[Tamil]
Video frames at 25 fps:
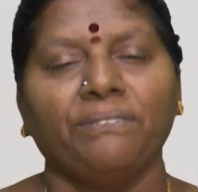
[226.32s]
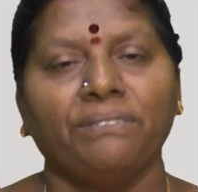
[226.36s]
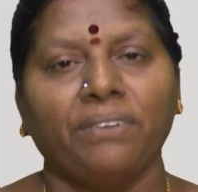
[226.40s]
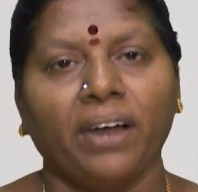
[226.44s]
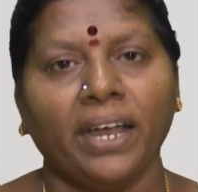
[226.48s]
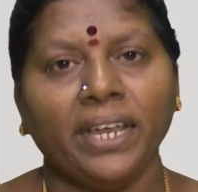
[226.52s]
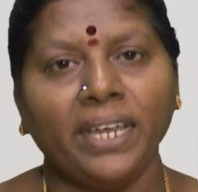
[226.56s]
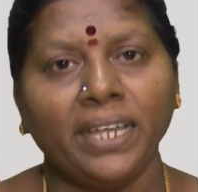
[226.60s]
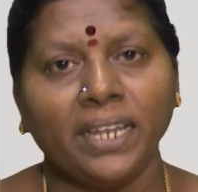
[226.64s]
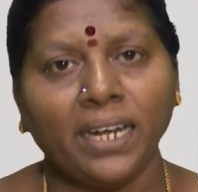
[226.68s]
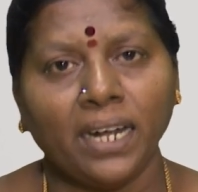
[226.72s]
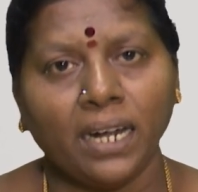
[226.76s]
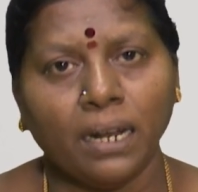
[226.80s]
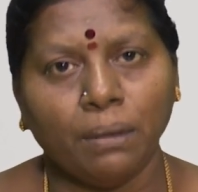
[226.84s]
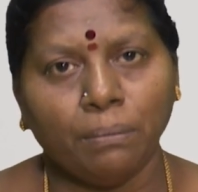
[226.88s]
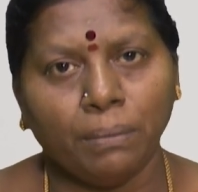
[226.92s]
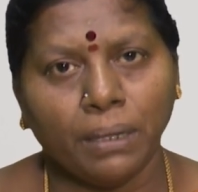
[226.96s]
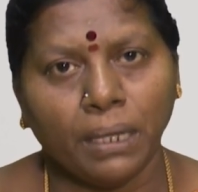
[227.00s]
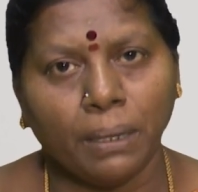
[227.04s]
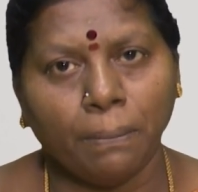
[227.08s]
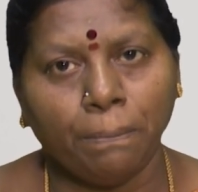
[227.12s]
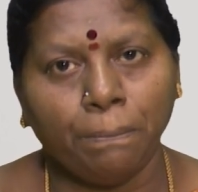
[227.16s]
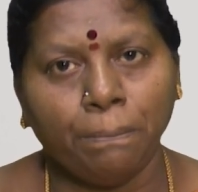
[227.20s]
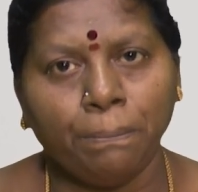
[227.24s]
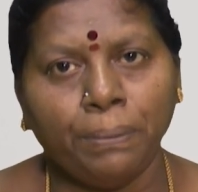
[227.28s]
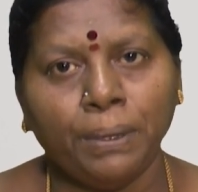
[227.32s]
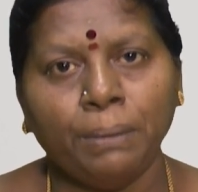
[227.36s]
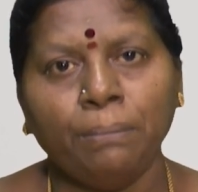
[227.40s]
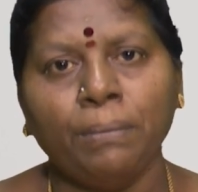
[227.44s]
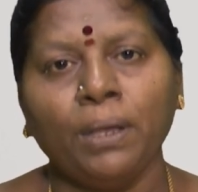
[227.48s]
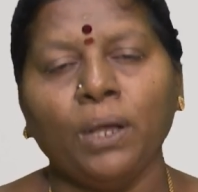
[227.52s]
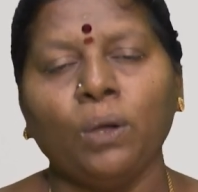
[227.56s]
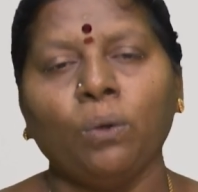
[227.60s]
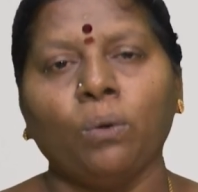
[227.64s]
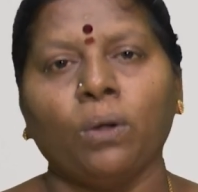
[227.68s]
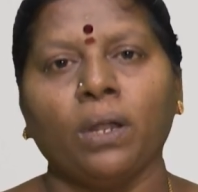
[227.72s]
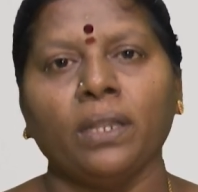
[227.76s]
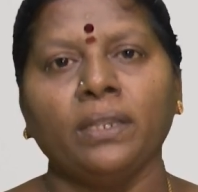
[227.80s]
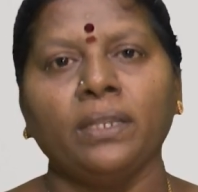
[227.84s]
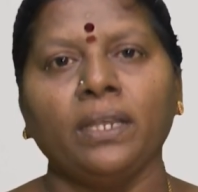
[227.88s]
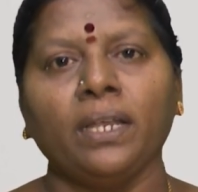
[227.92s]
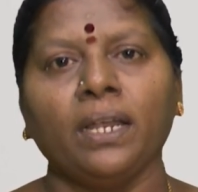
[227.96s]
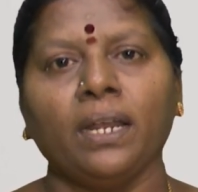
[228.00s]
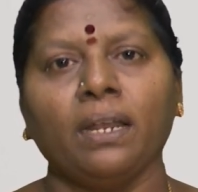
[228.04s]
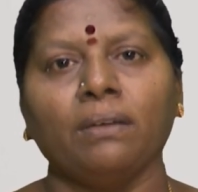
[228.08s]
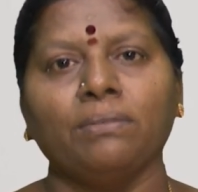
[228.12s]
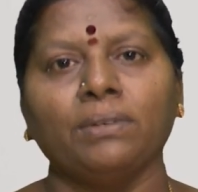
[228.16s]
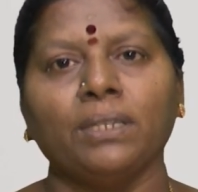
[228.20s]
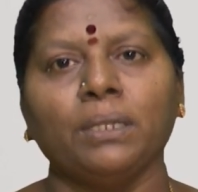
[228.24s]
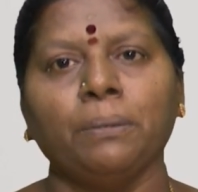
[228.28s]
வயிறு நம்ம எப்பயுமே
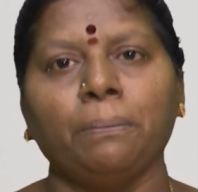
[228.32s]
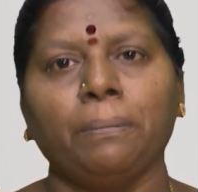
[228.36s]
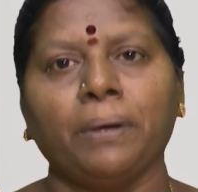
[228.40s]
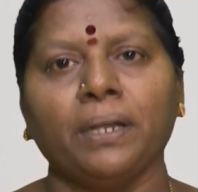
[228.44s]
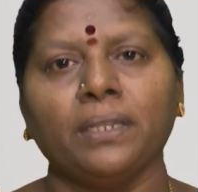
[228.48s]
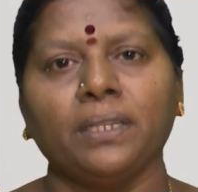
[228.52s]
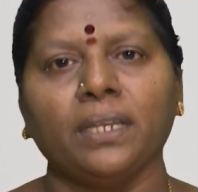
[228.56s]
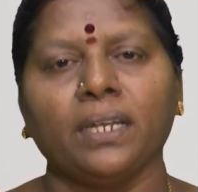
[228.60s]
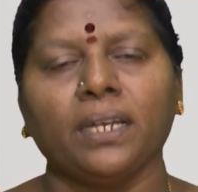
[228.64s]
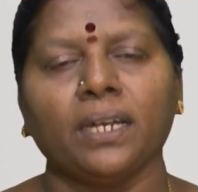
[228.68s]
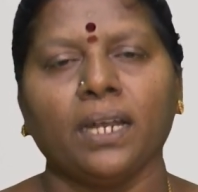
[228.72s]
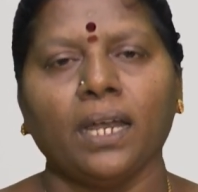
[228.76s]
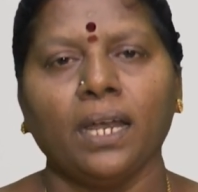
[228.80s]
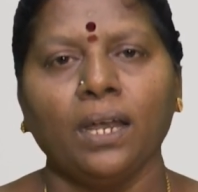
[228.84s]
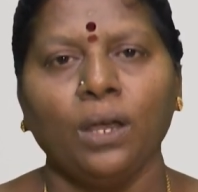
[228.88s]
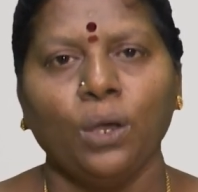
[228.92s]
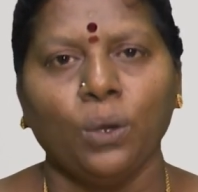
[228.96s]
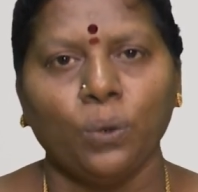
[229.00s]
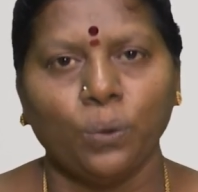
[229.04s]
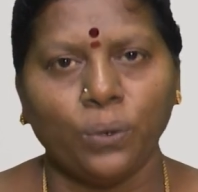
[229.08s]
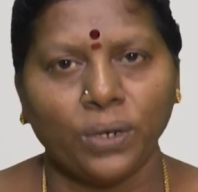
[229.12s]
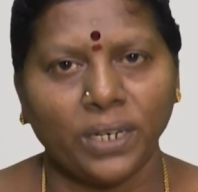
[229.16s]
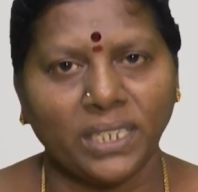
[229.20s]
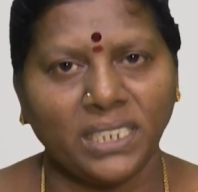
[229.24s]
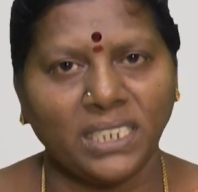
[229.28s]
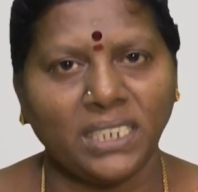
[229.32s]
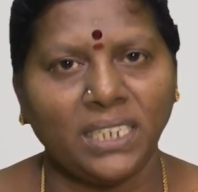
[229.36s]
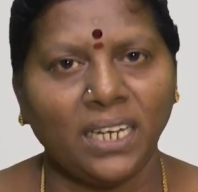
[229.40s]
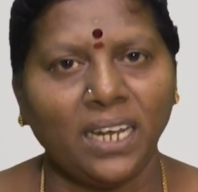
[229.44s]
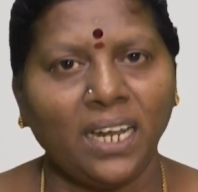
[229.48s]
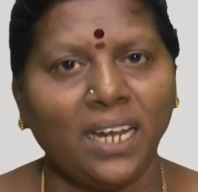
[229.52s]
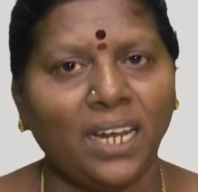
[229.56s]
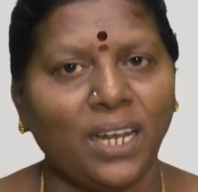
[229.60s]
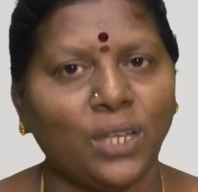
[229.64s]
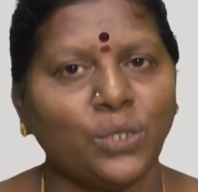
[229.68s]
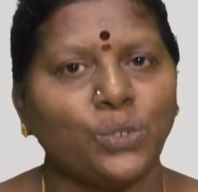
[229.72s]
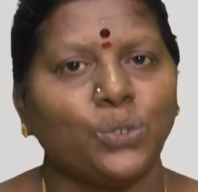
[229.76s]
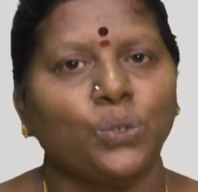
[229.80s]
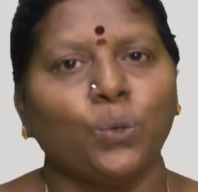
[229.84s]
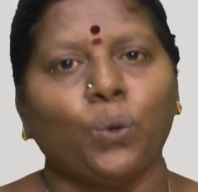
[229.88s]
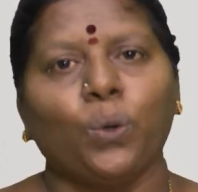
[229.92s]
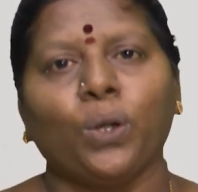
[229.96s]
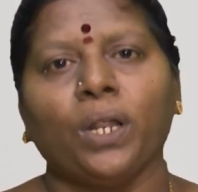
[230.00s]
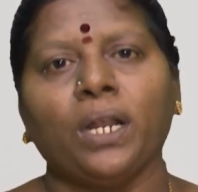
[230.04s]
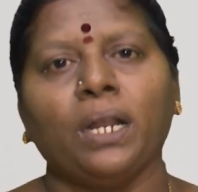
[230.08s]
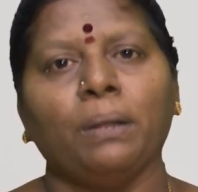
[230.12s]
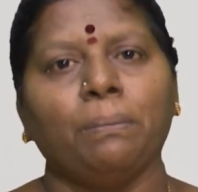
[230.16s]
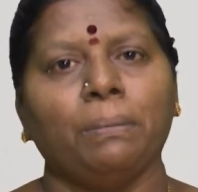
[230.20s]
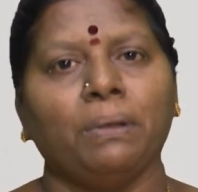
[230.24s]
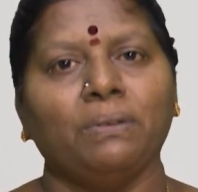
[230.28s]
குழந்தைங்கள வந்து பார்த்திங்கன்னா ஒரு சின்ன
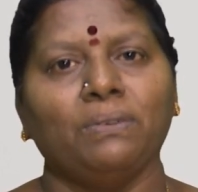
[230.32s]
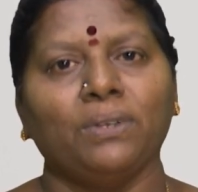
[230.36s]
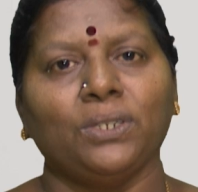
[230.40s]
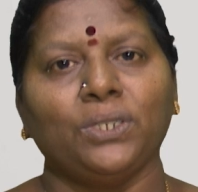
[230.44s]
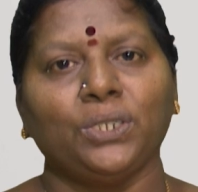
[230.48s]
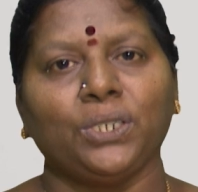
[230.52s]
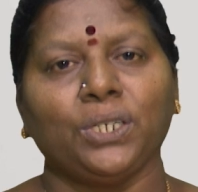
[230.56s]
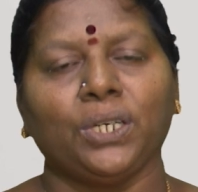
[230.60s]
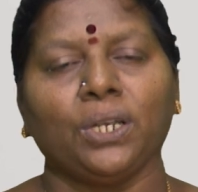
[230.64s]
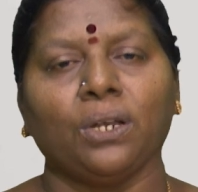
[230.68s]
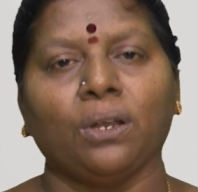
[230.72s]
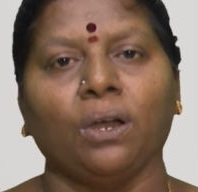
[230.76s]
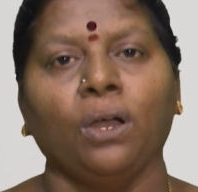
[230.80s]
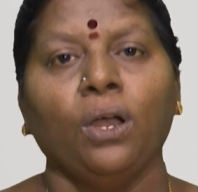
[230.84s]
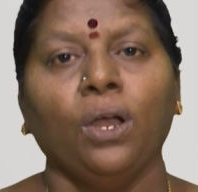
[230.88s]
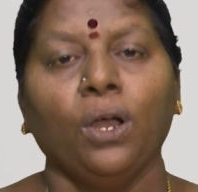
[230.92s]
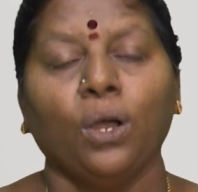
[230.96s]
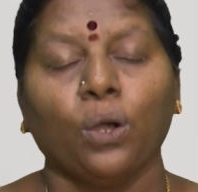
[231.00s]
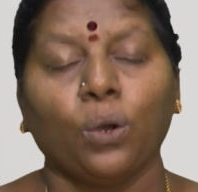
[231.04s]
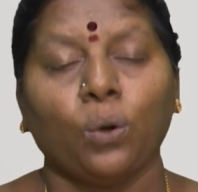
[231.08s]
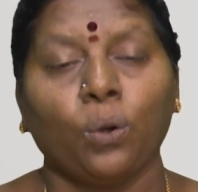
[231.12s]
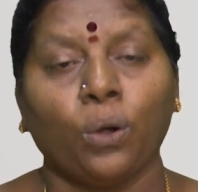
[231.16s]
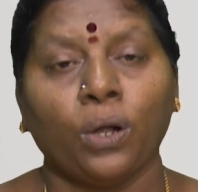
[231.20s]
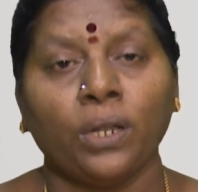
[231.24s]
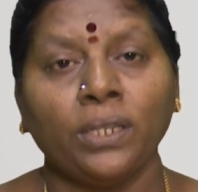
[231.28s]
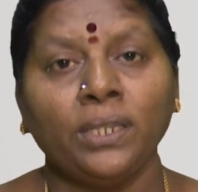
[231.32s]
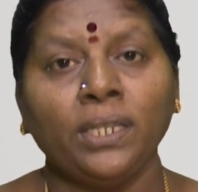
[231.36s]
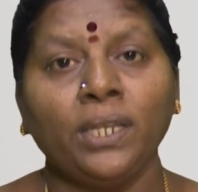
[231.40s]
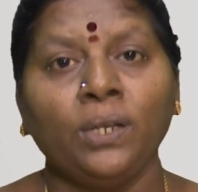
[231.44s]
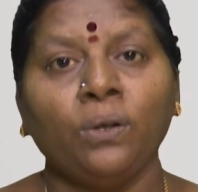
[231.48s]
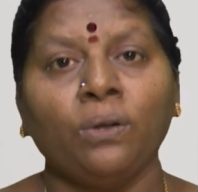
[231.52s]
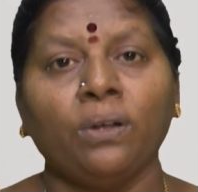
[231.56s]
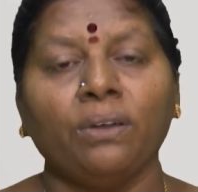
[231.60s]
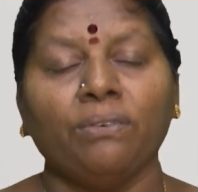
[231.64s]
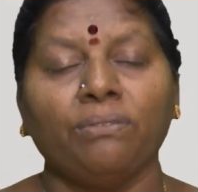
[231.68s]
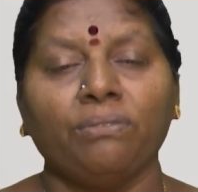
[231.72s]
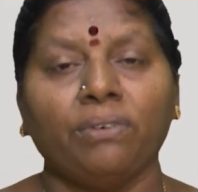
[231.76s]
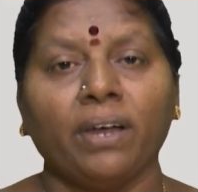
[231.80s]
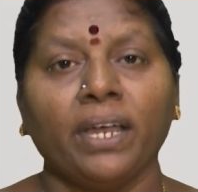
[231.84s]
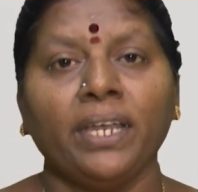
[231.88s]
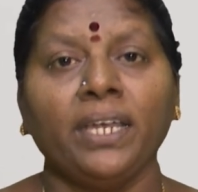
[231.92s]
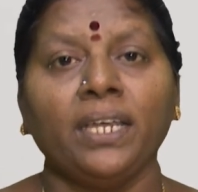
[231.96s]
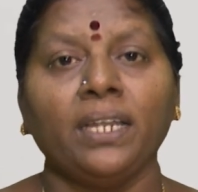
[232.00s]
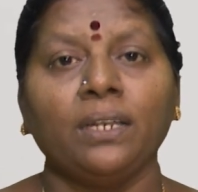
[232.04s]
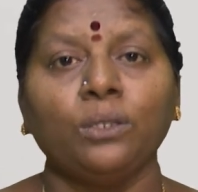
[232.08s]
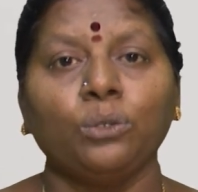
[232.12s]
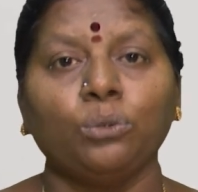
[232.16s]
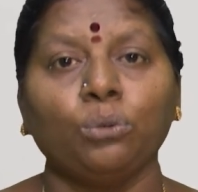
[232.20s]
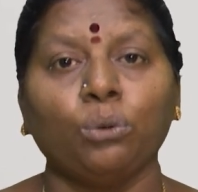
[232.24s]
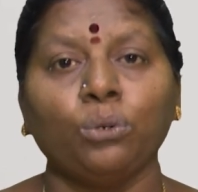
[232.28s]
சூடை நம்ம வச்சுக்கணும் குழந்தைங்களோட
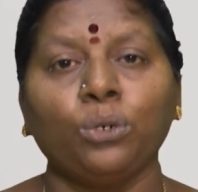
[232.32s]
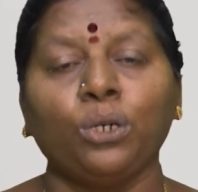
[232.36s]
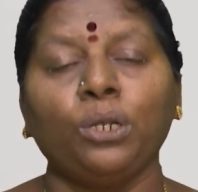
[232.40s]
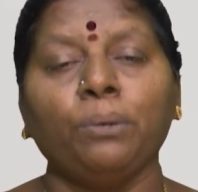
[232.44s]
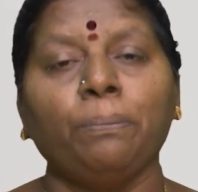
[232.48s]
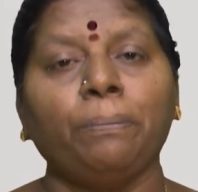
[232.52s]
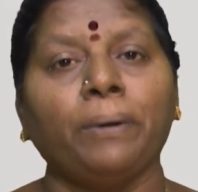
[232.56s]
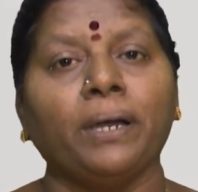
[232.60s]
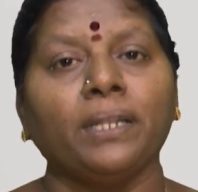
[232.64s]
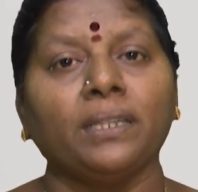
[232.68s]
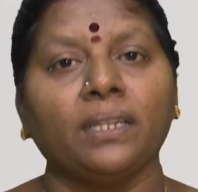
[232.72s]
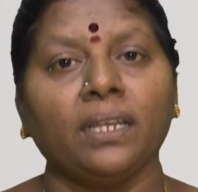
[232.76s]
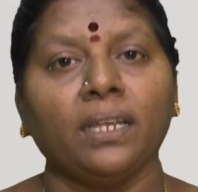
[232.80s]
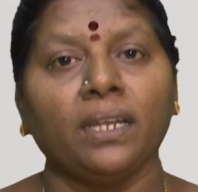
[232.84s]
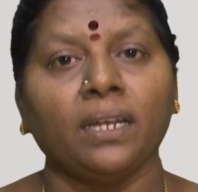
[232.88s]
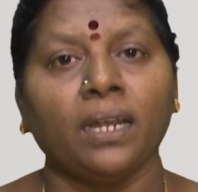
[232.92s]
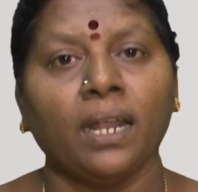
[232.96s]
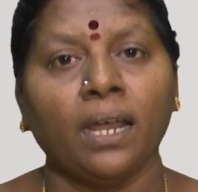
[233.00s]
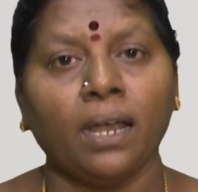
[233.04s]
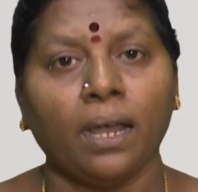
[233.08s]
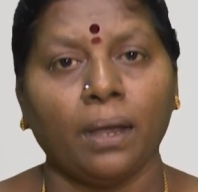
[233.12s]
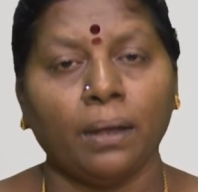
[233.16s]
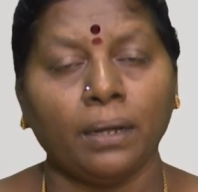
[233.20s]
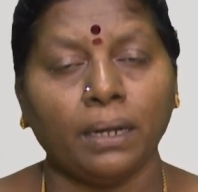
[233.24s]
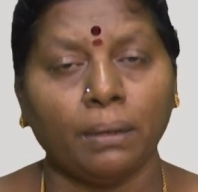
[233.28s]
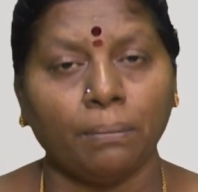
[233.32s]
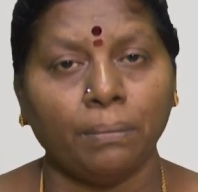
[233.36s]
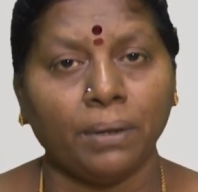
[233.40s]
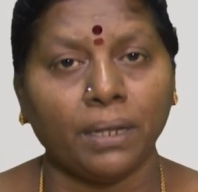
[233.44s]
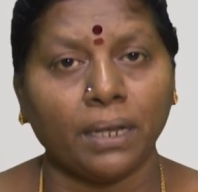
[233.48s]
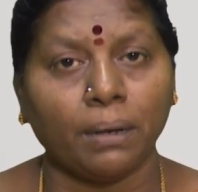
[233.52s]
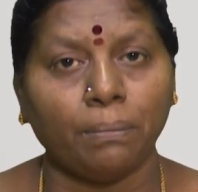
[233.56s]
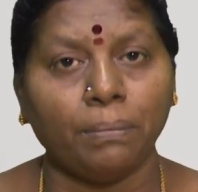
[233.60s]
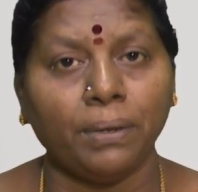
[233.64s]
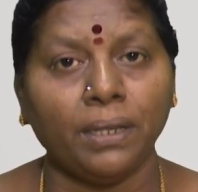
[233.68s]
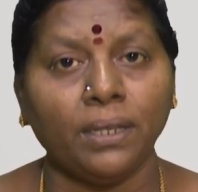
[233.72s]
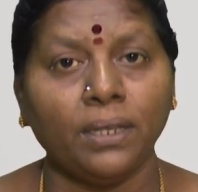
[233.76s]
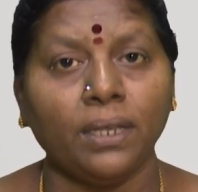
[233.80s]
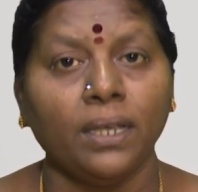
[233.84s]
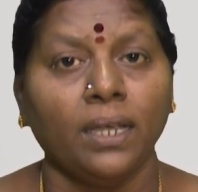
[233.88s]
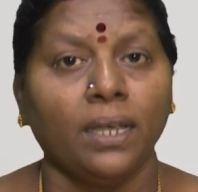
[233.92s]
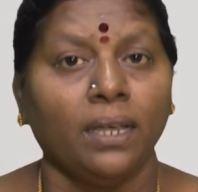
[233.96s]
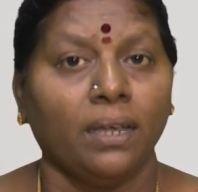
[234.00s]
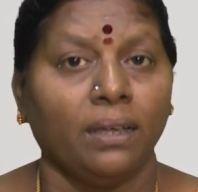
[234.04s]
வயிறு தொட்டு பார்த்திங்கன்னா நம்மளுக்கு அப்படியே